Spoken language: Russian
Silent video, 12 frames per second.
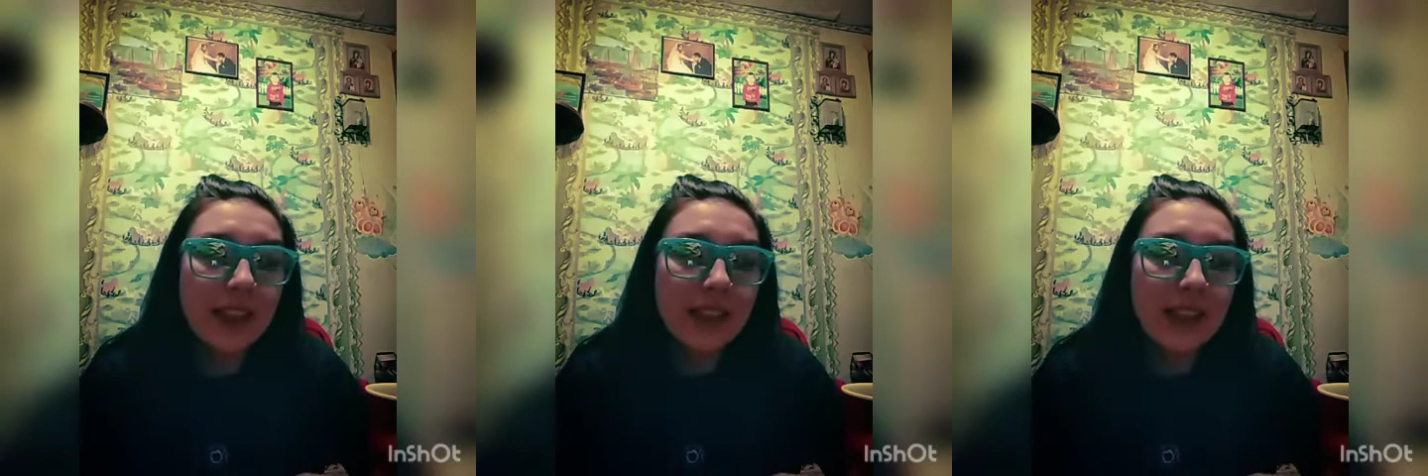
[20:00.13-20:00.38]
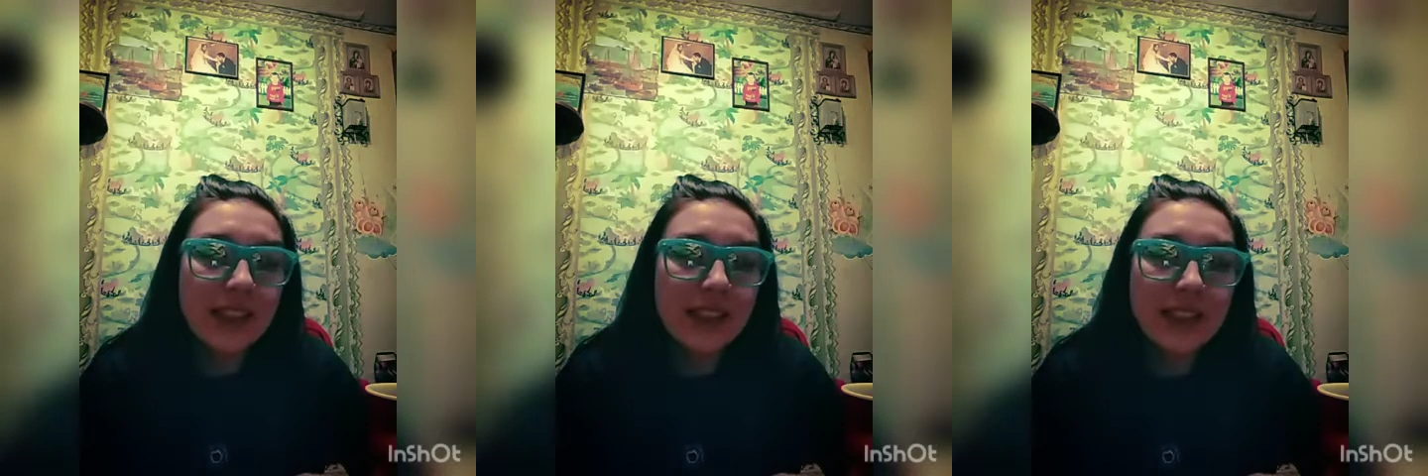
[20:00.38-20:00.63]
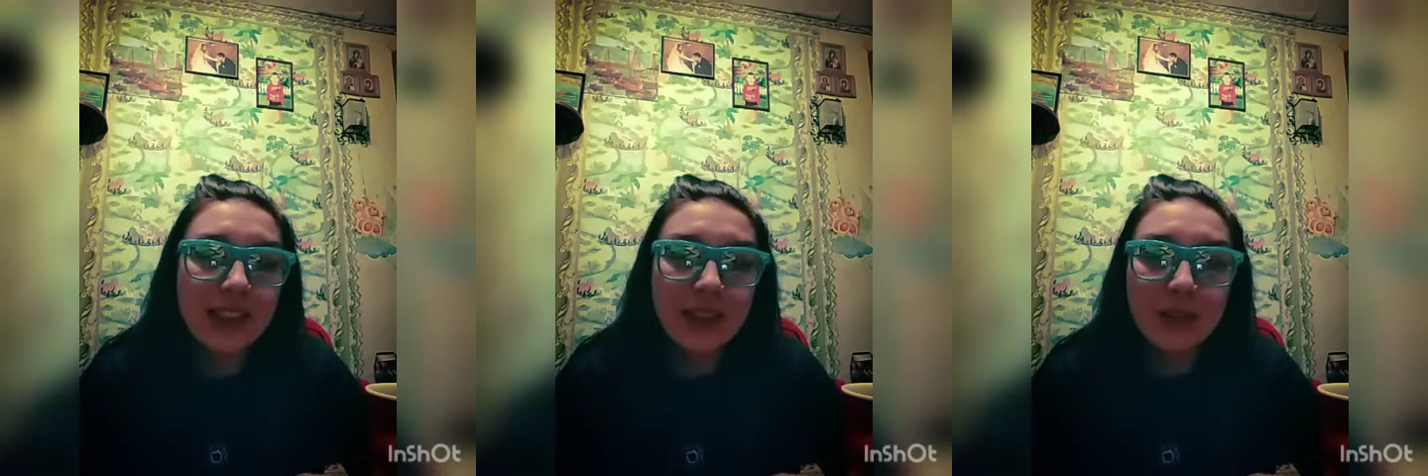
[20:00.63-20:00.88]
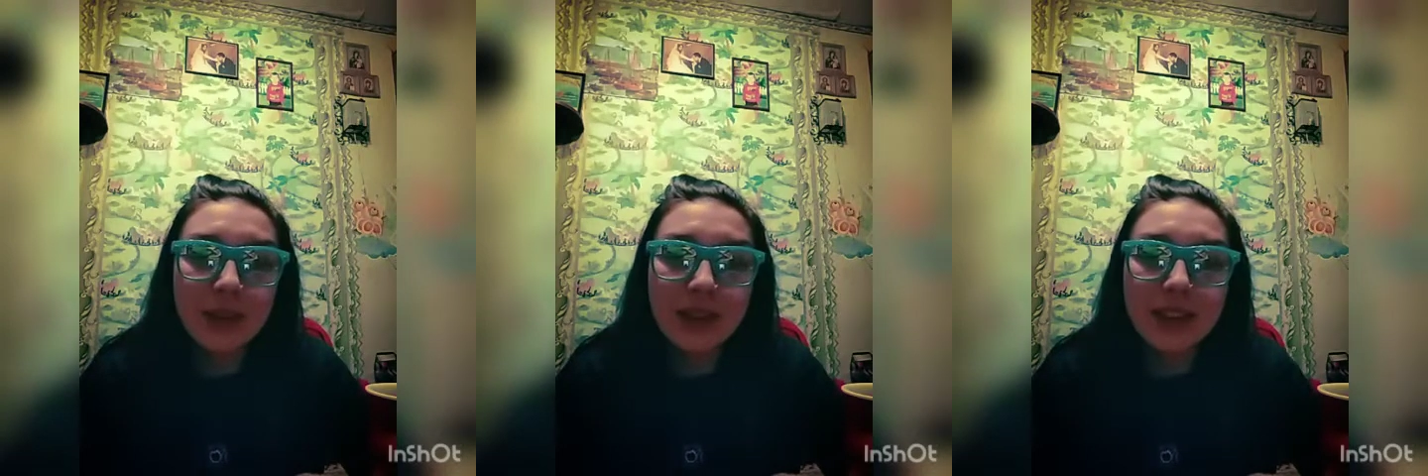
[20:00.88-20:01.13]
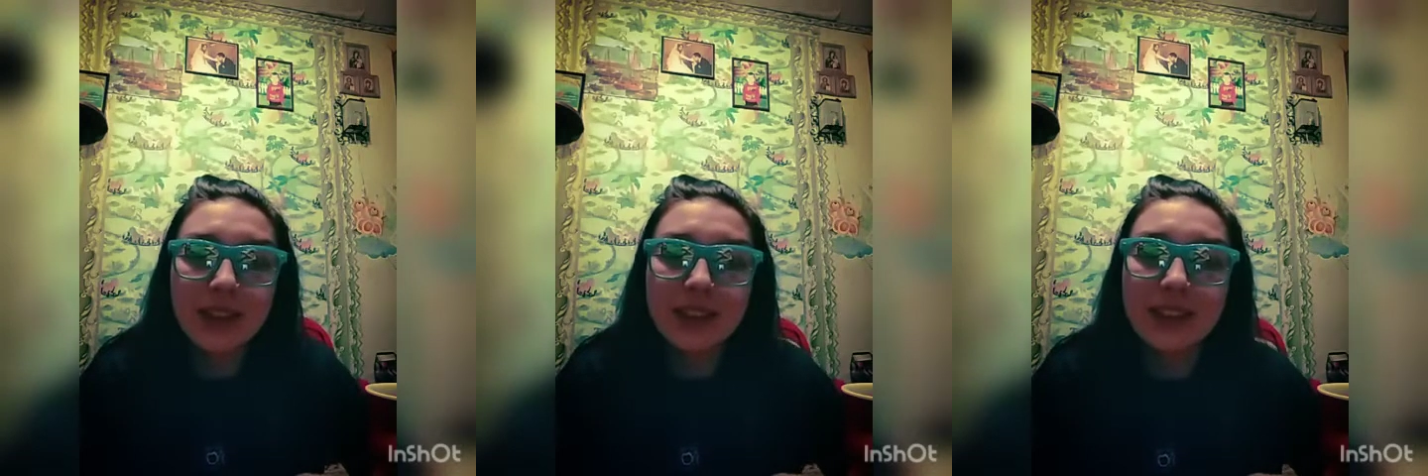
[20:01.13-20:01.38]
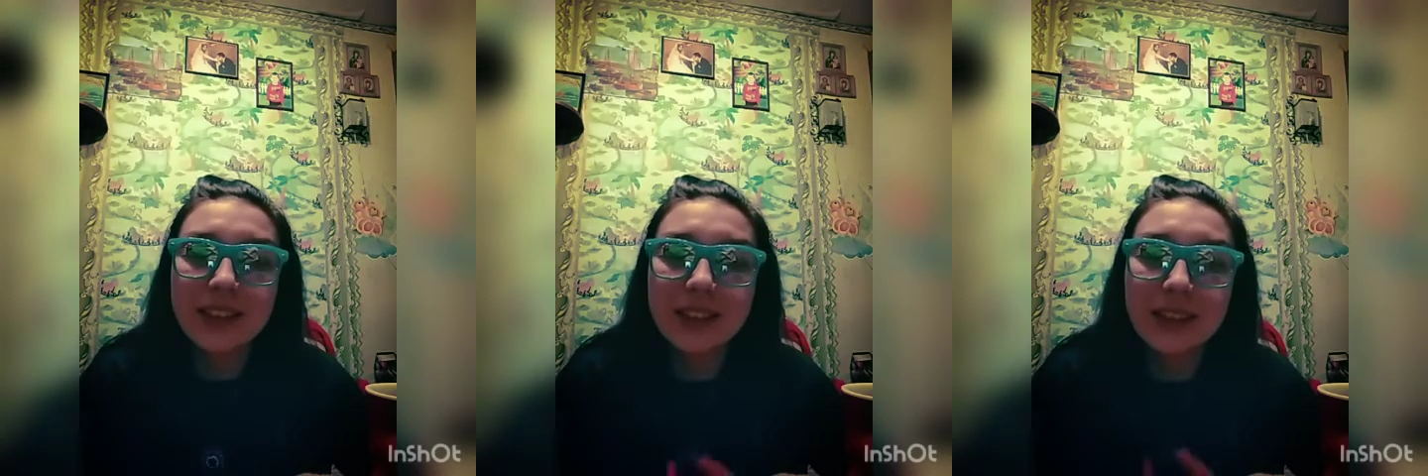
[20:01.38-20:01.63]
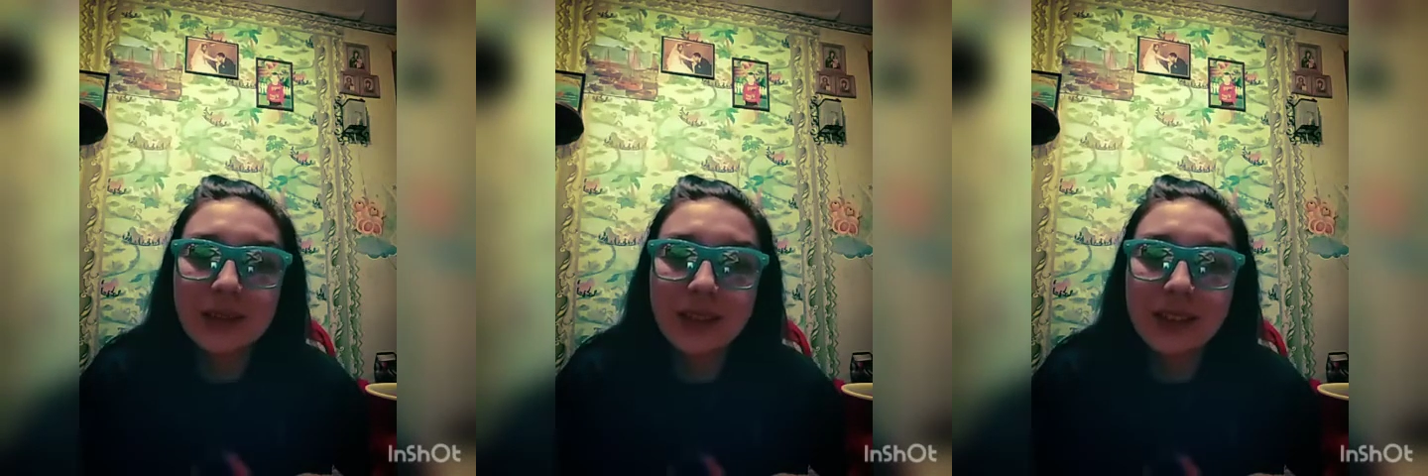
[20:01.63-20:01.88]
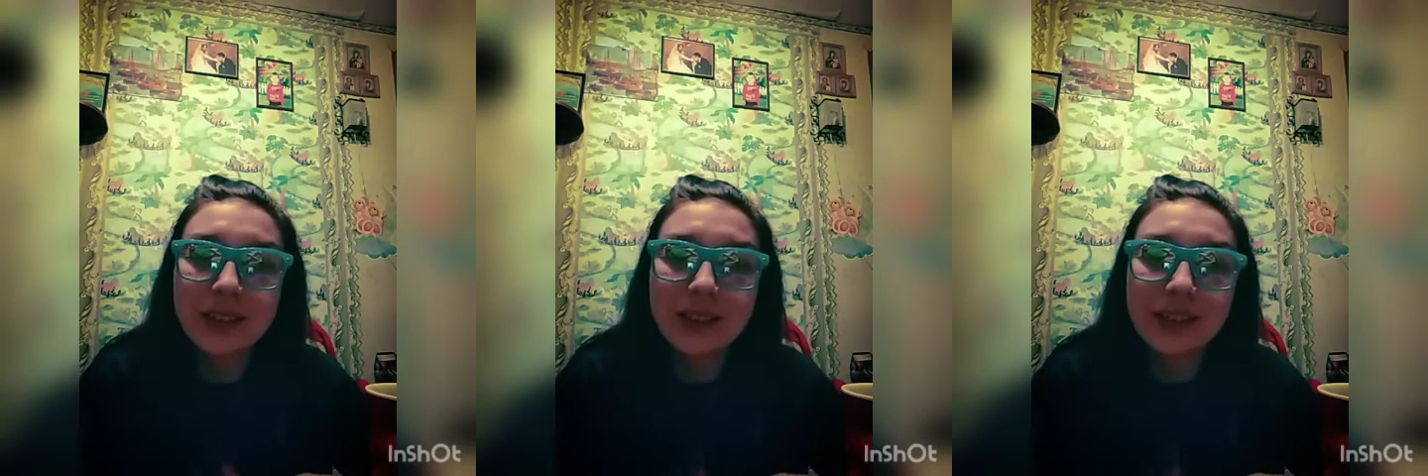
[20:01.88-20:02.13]
донецкие обрыганы наши
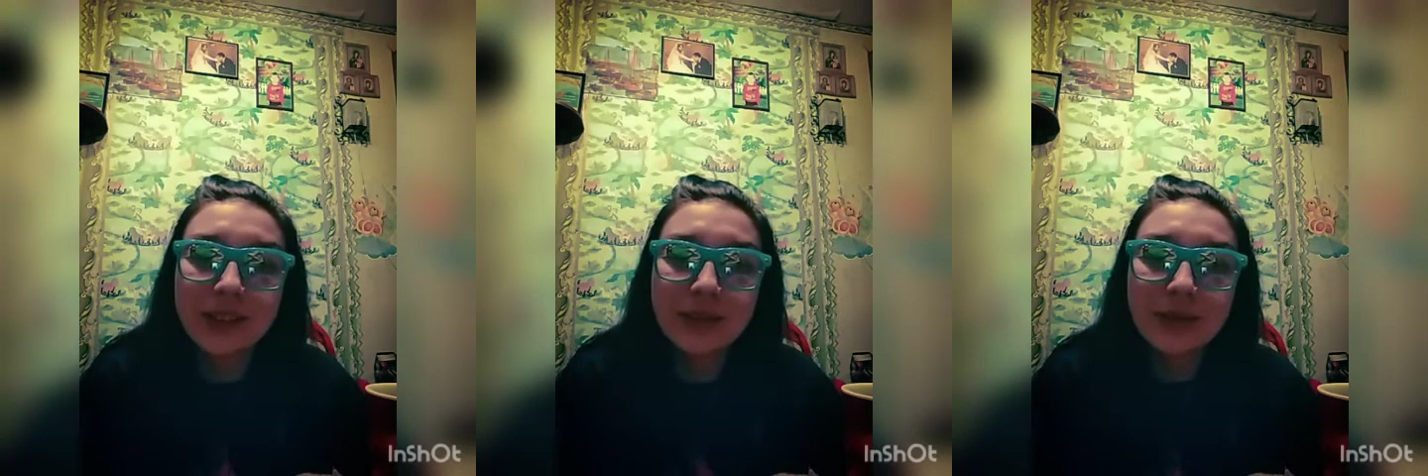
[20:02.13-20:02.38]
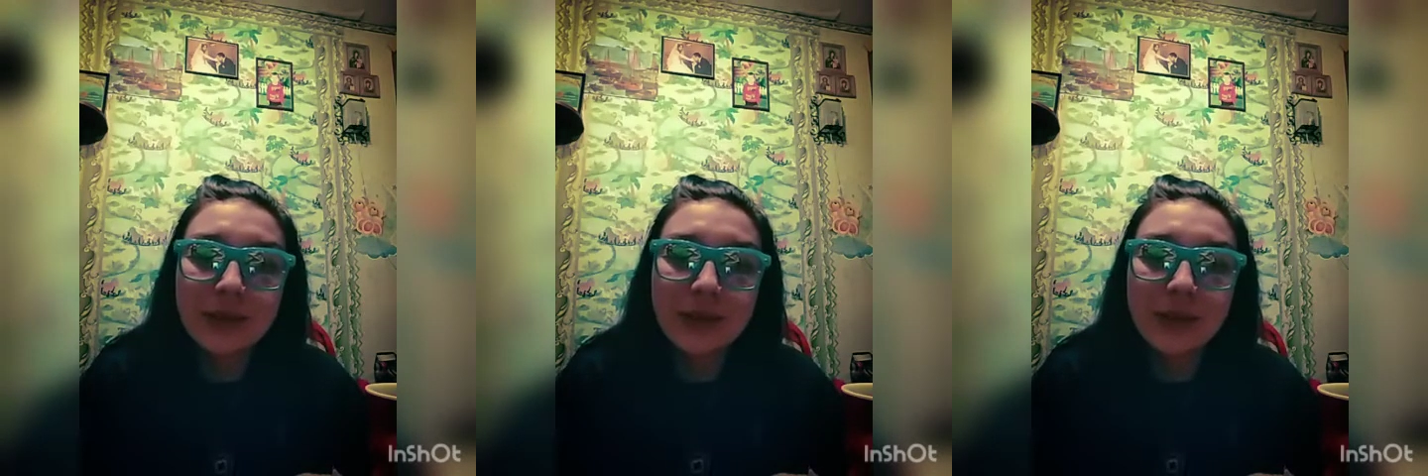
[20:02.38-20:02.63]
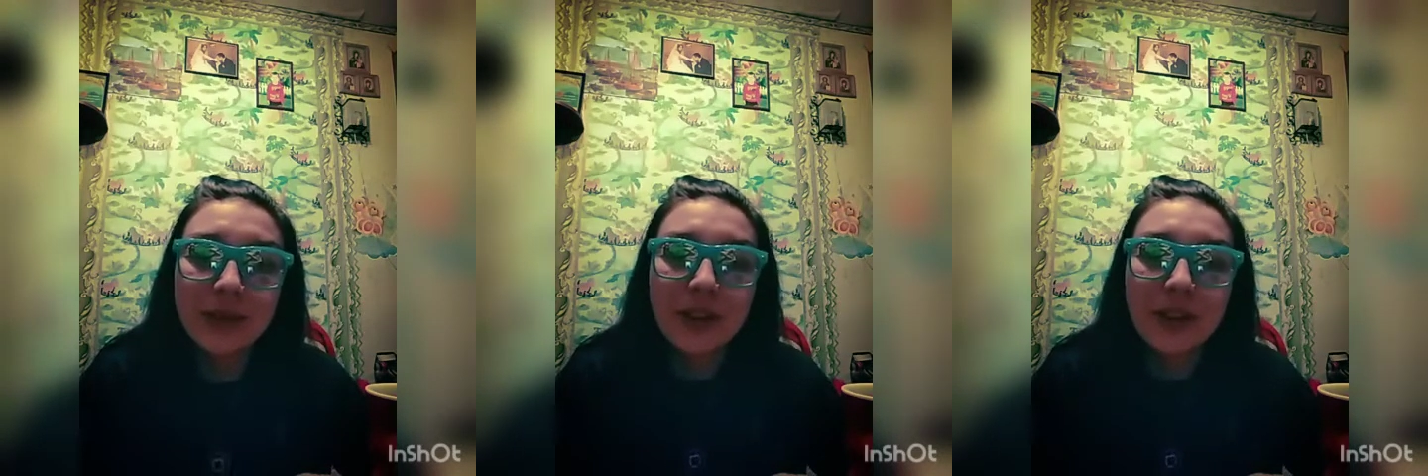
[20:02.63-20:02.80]
местные, вот.